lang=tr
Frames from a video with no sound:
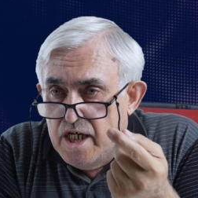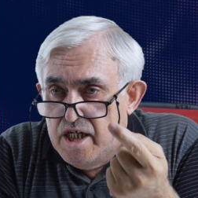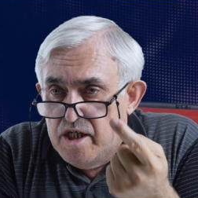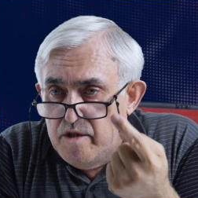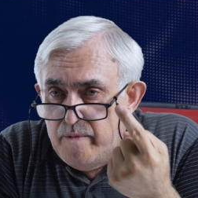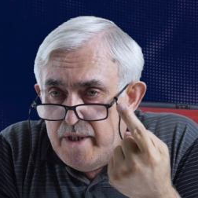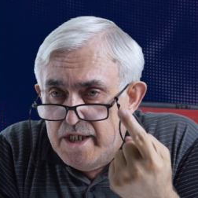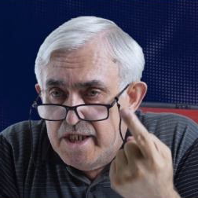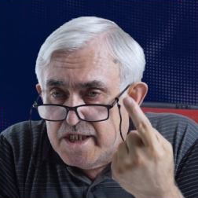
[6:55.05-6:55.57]

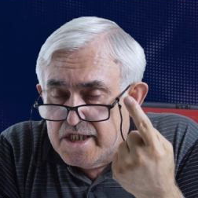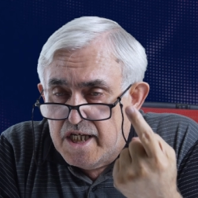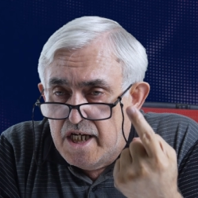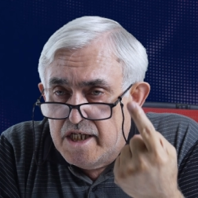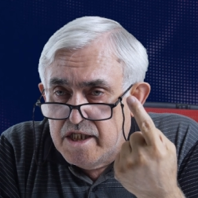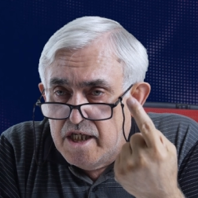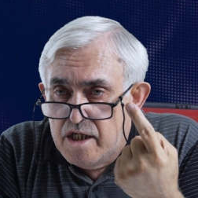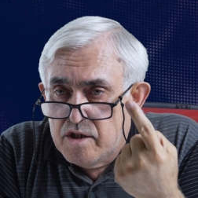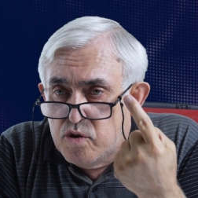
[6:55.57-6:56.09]

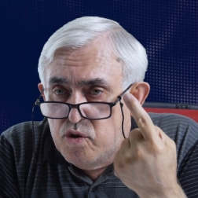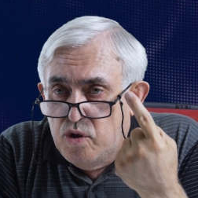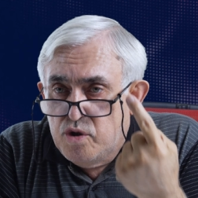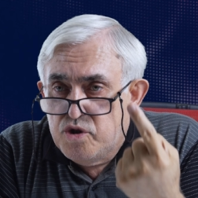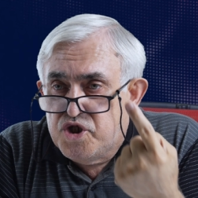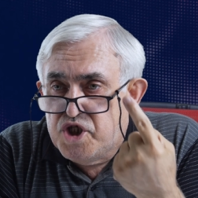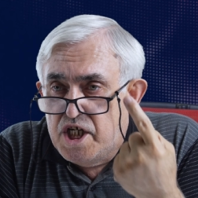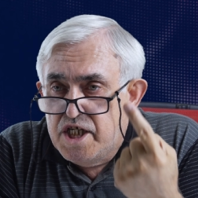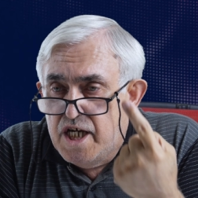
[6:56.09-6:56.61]
Ermenistan'dan
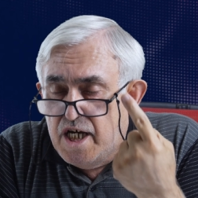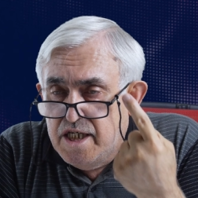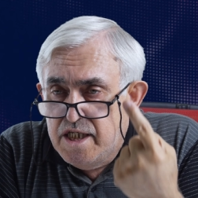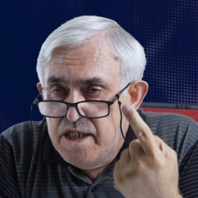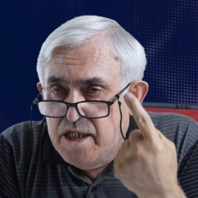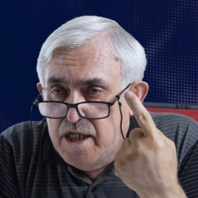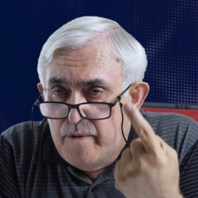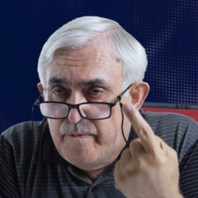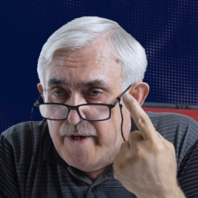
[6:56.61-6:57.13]
Kürtçe
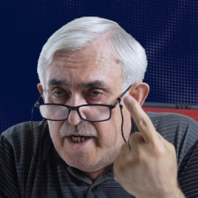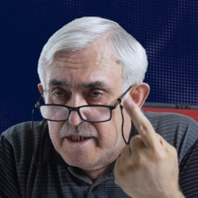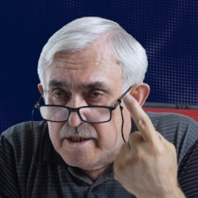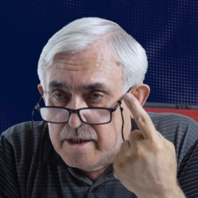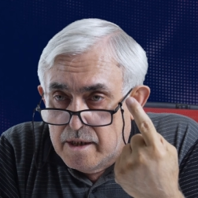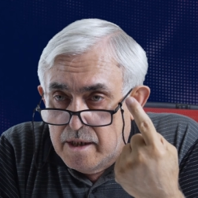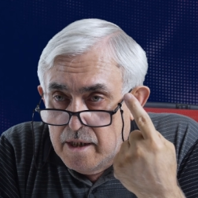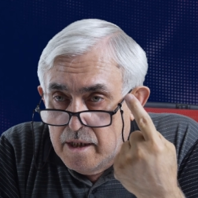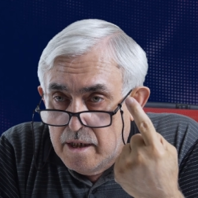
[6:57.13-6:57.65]
yayın
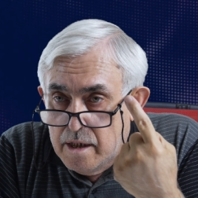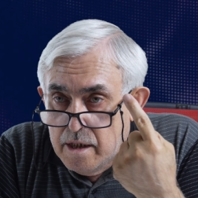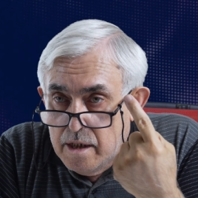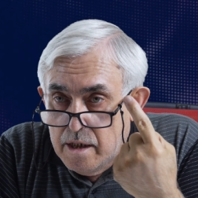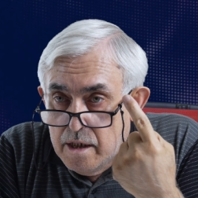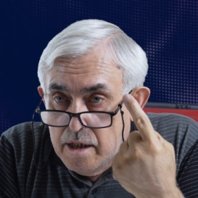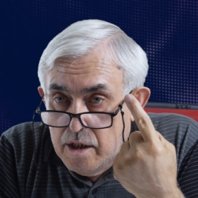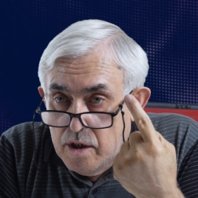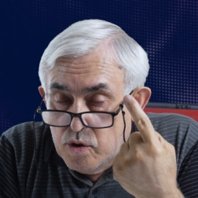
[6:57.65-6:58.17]
yapan,
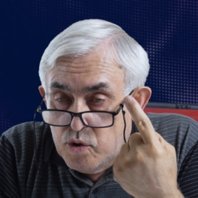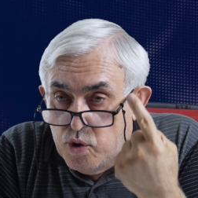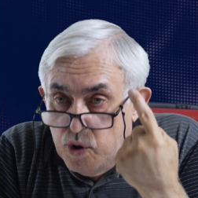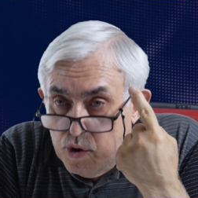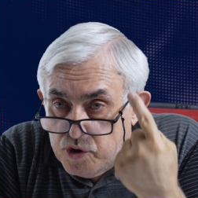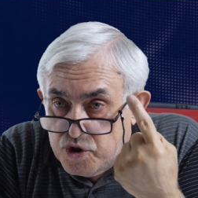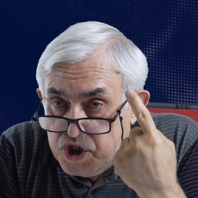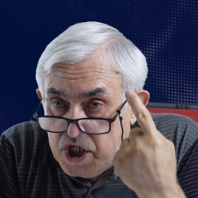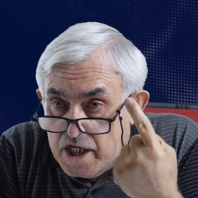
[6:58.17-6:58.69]

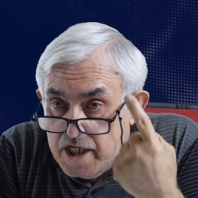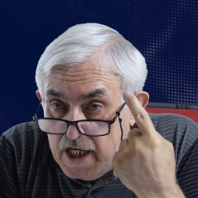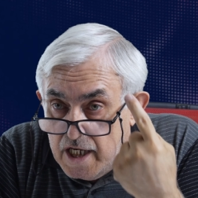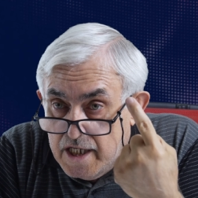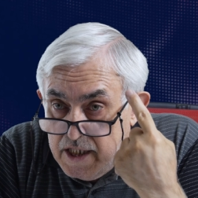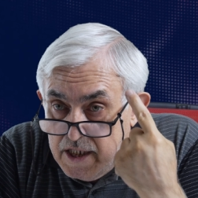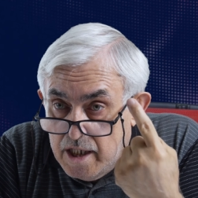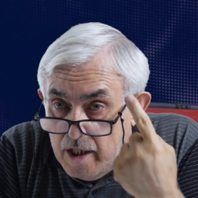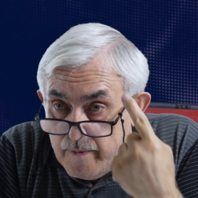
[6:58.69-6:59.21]
Kürtçe
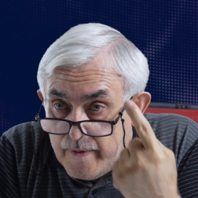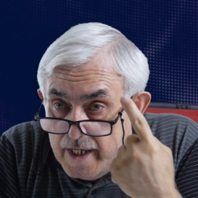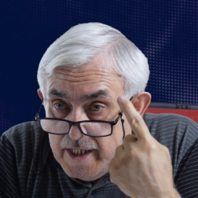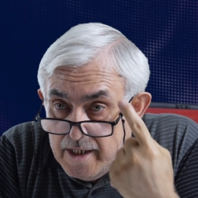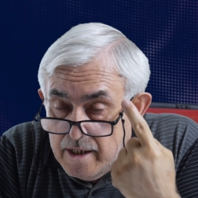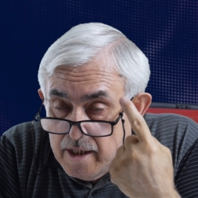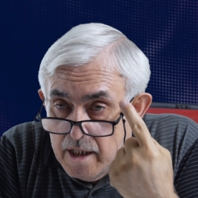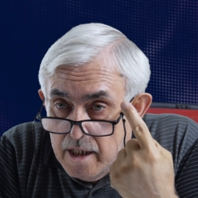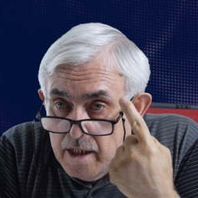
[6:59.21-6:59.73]
yayın
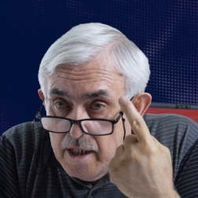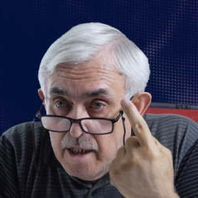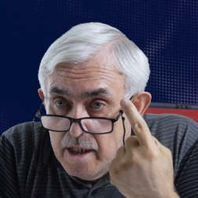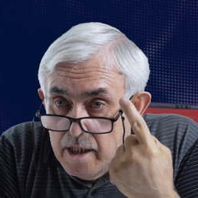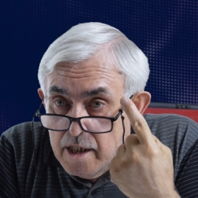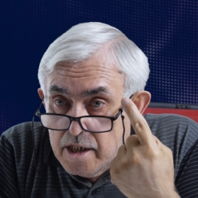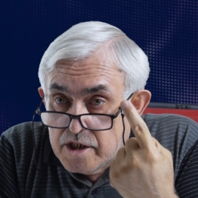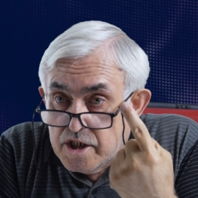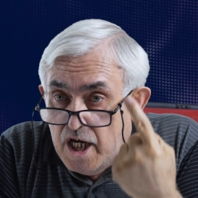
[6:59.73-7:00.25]
yapan
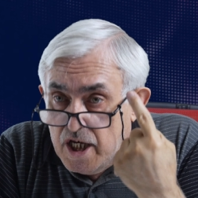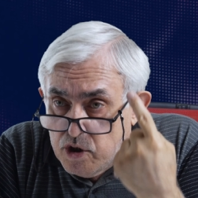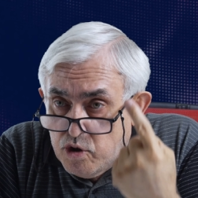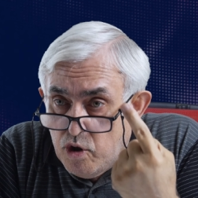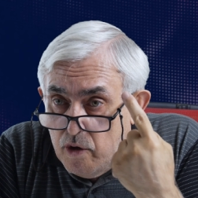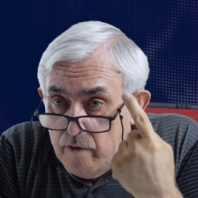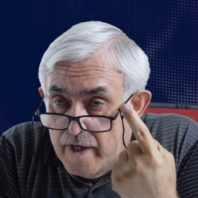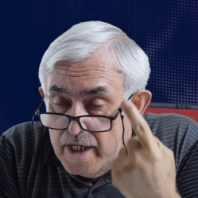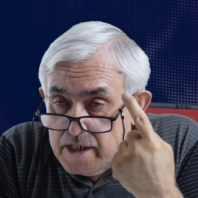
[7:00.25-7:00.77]

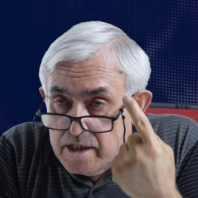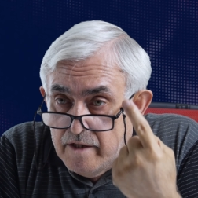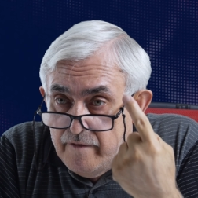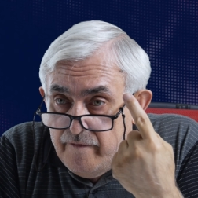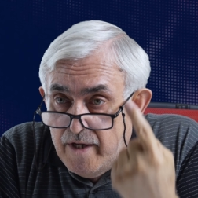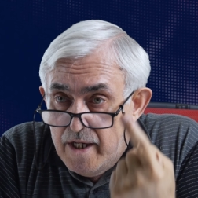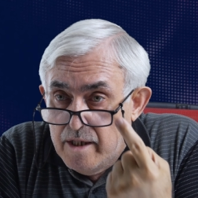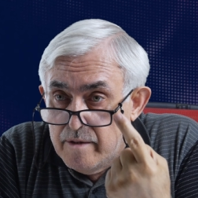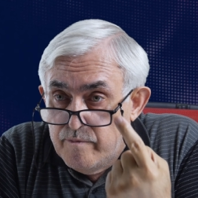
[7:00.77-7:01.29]
radyo
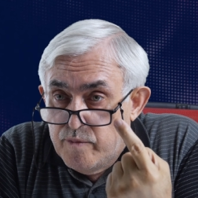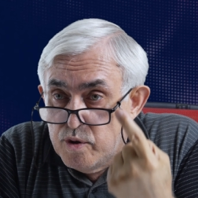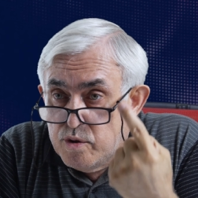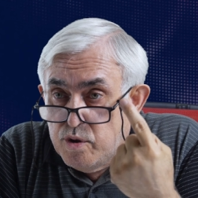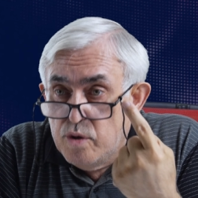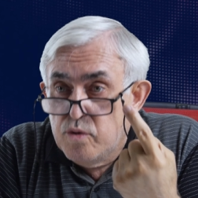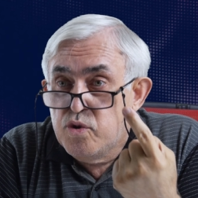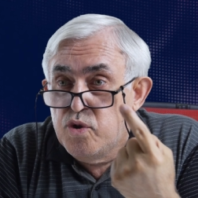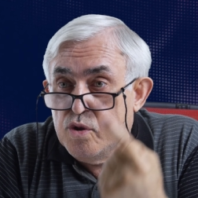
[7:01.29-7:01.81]
vardı ve
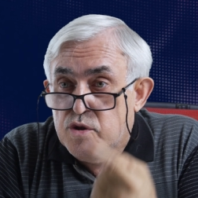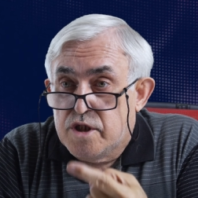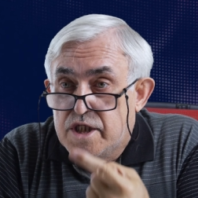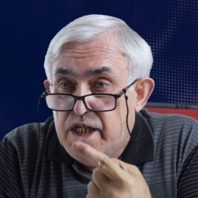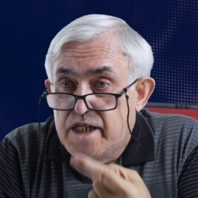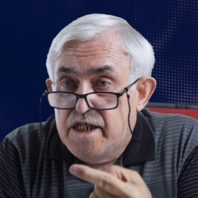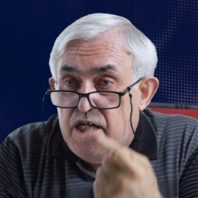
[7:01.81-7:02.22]
bütün Kürtler